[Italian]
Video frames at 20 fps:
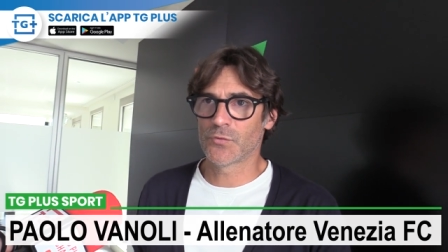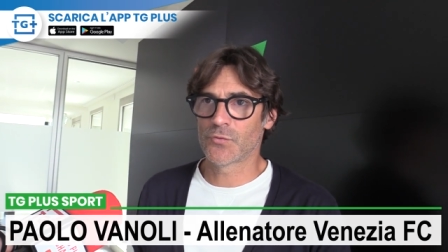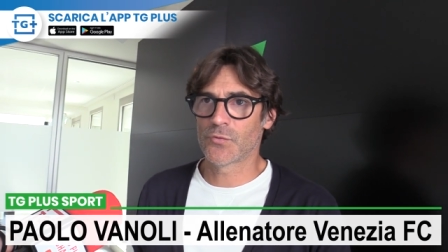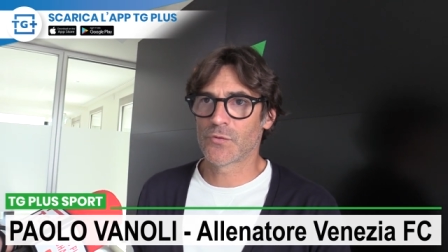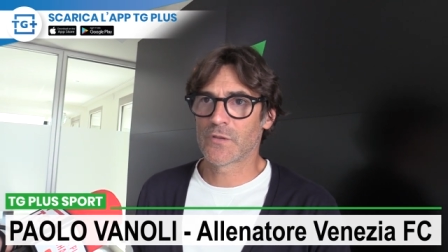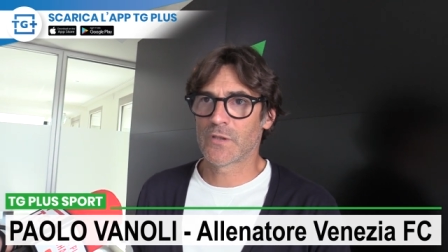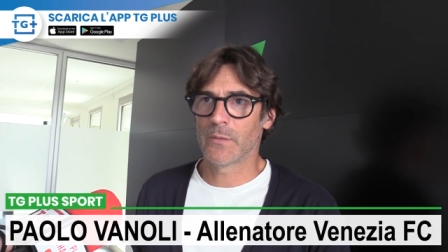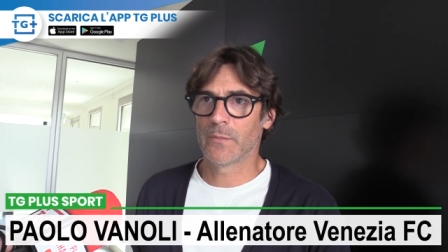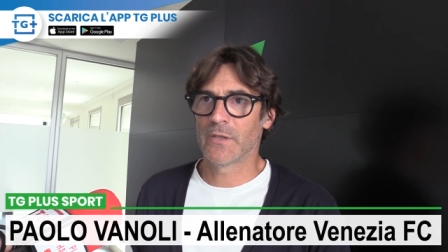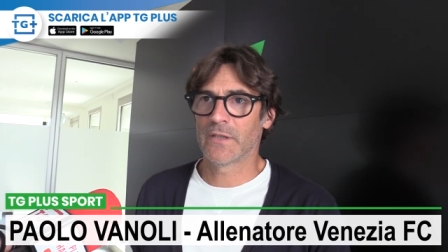
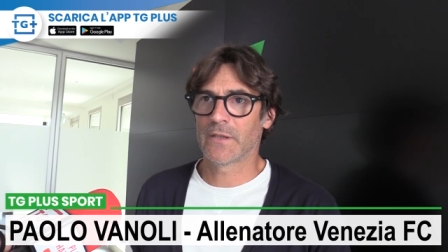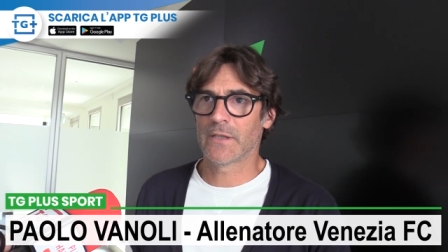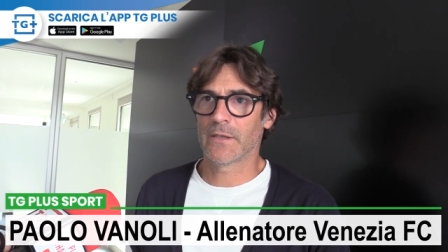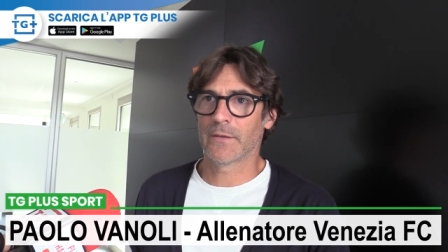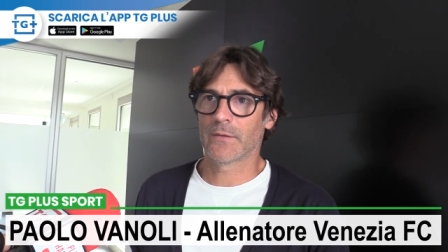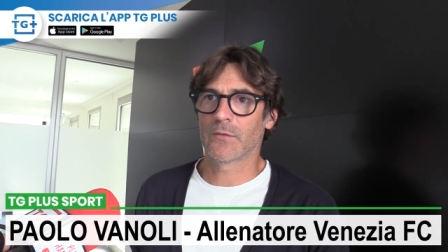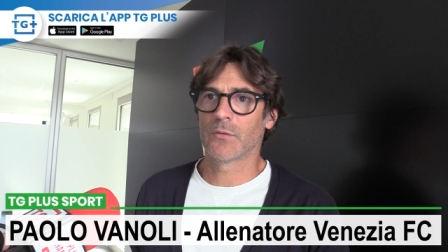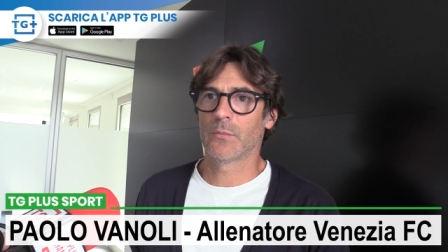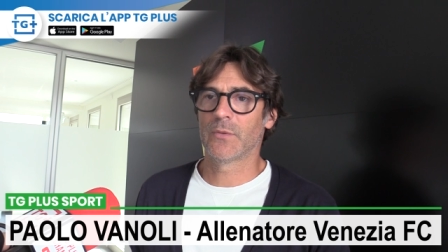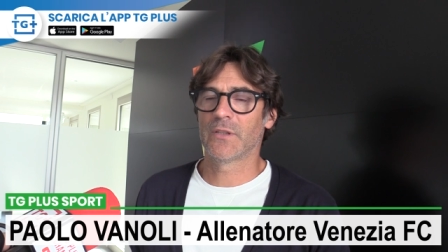
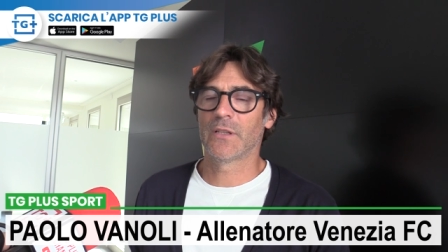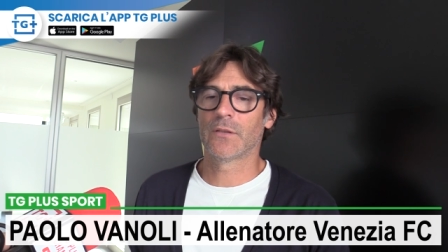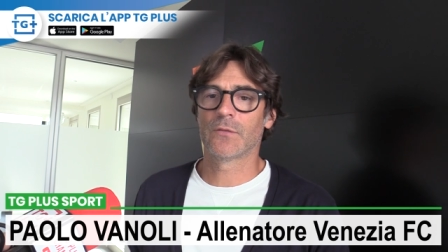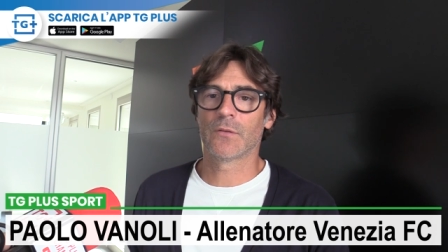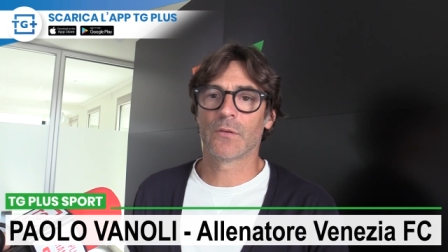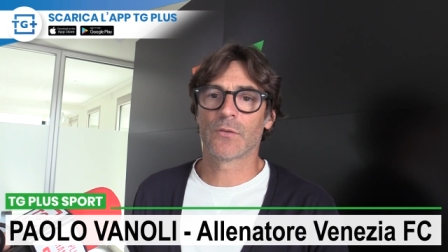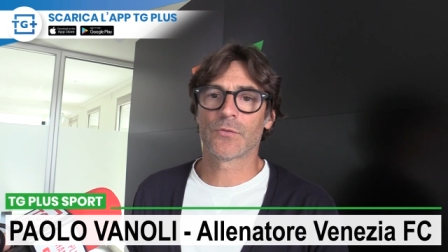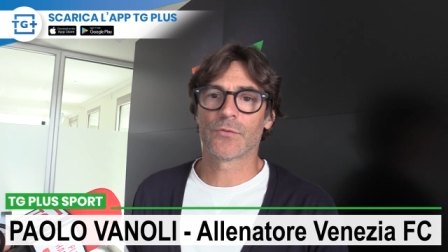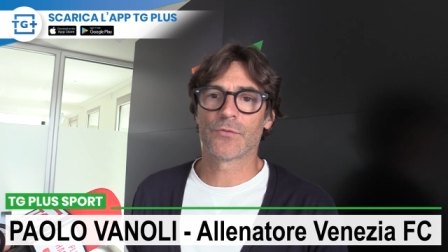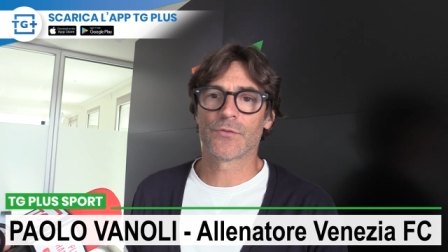giustamente, come ha
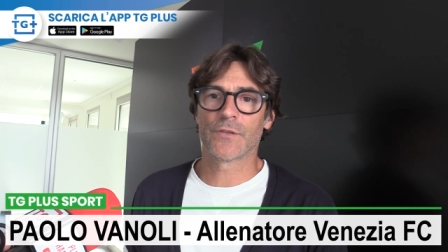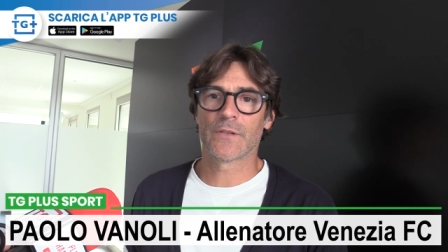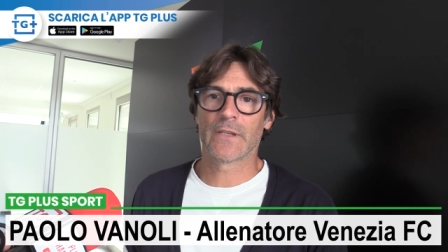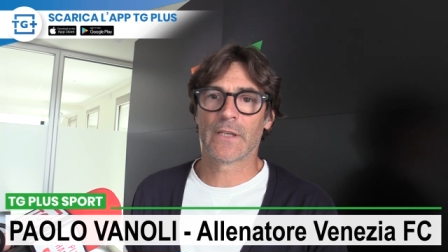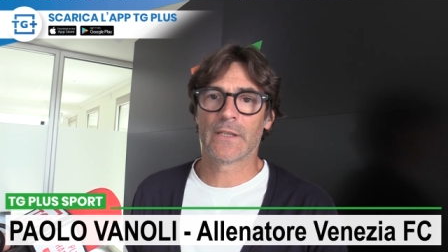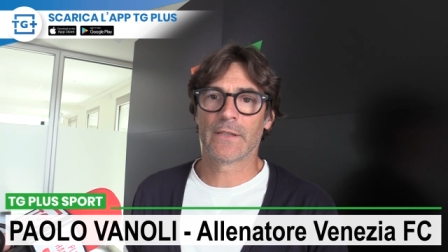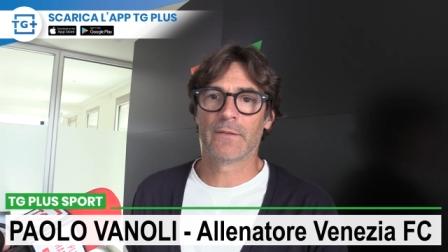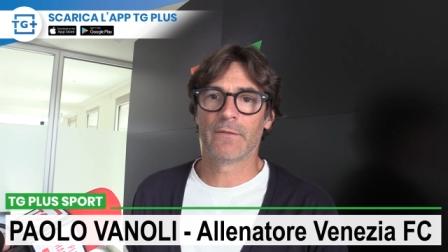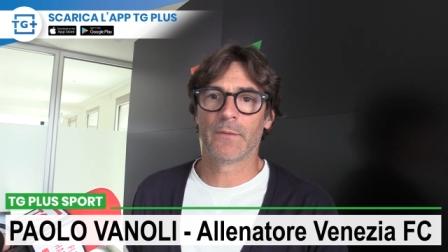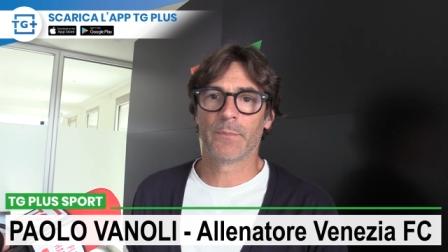detto la
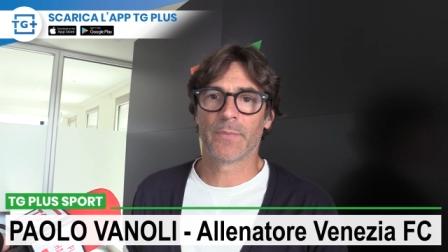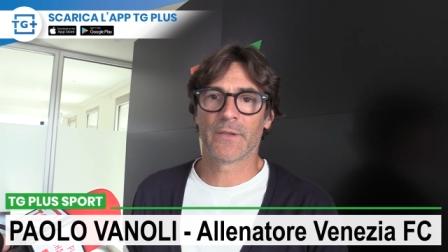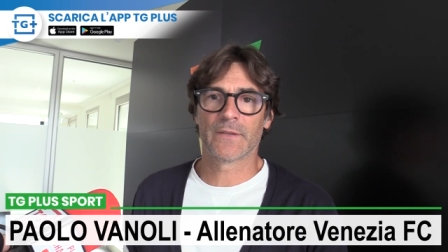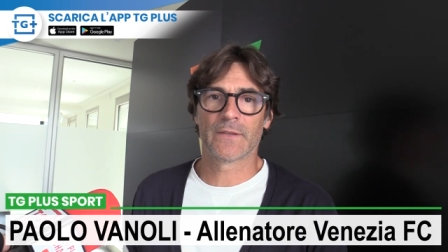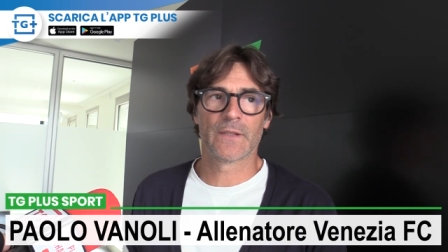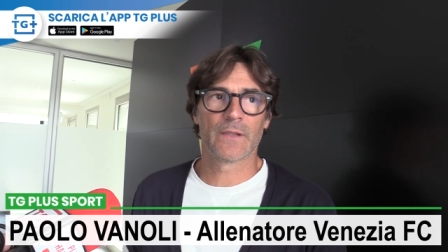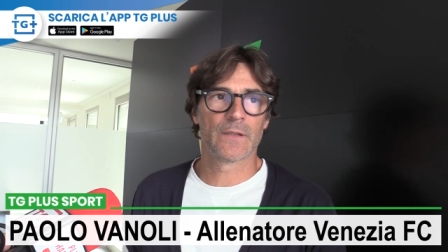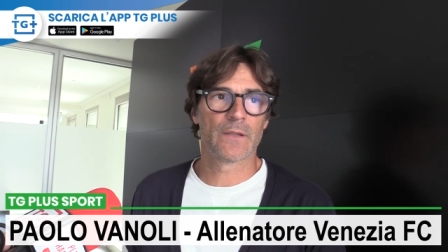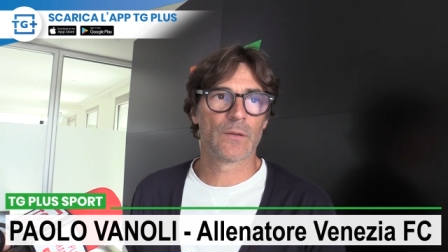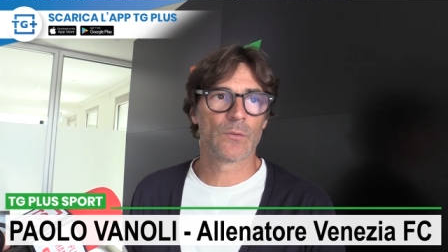società, deve
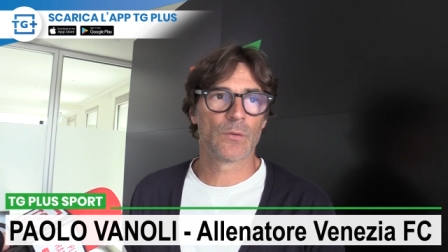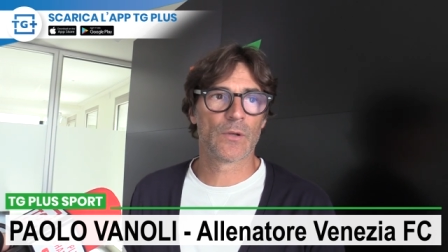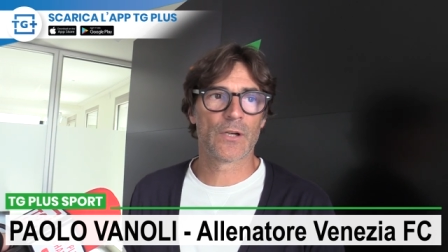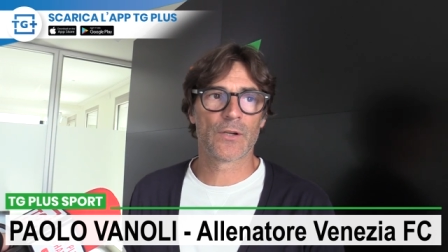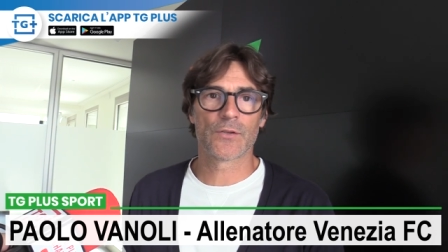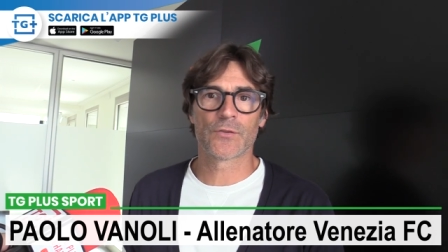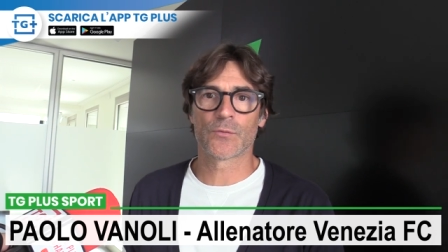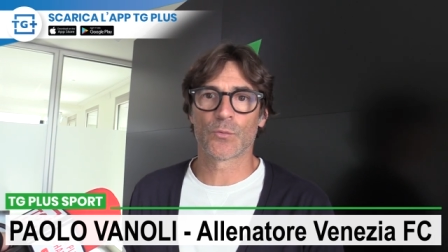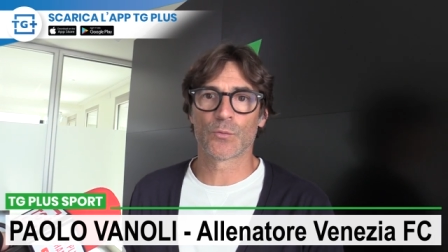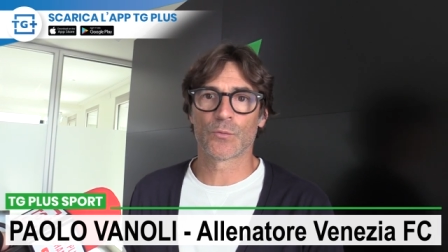partire da una
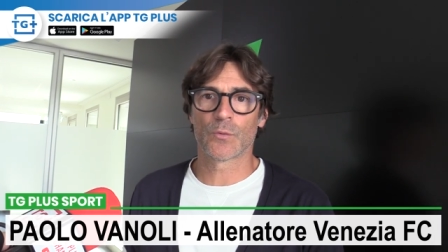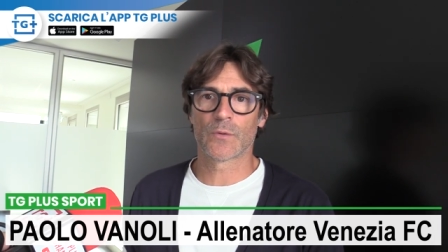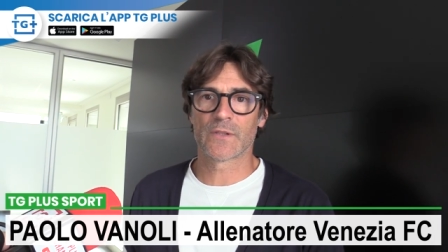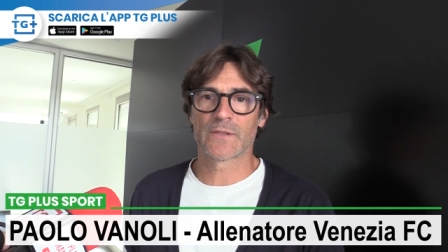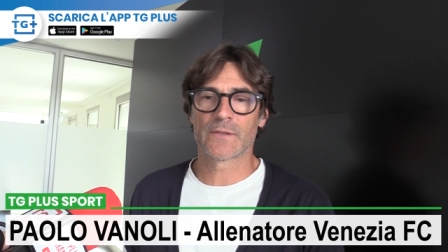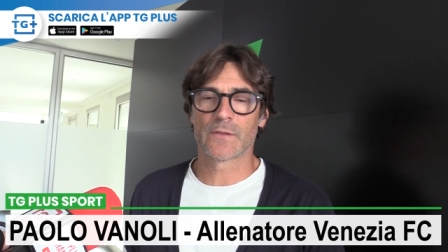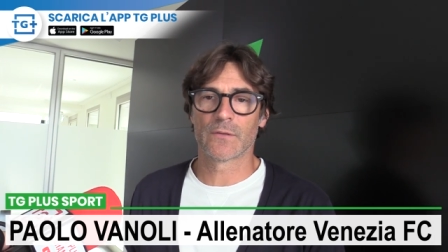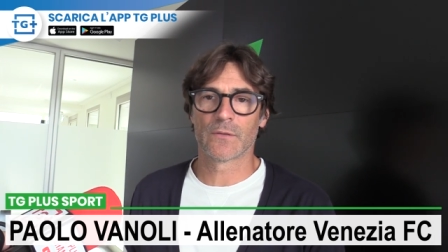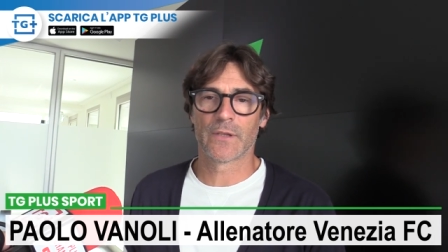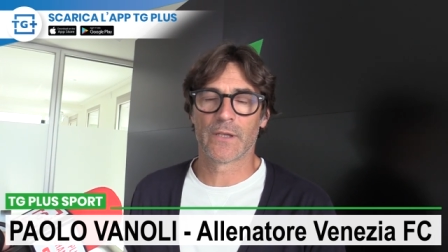
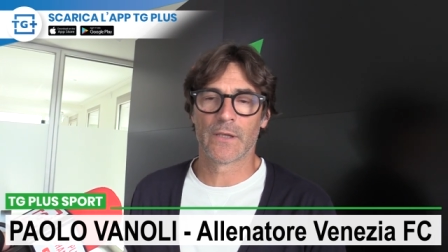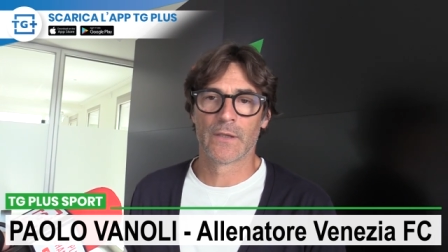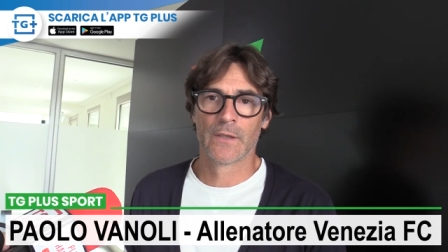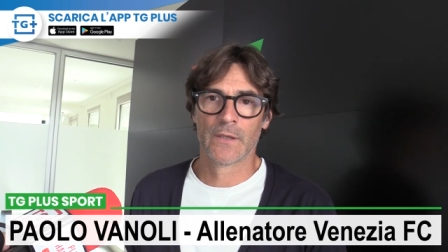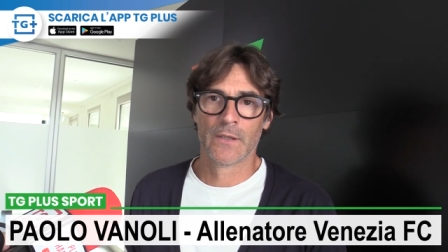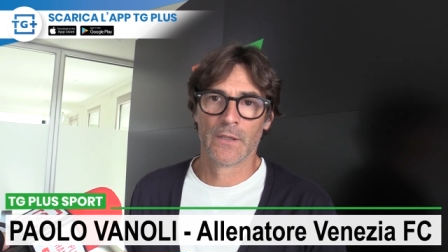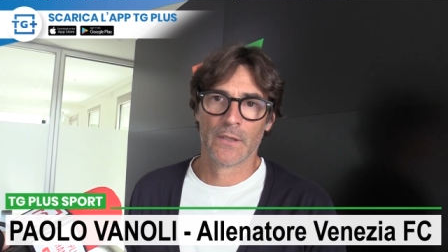ristrutturazione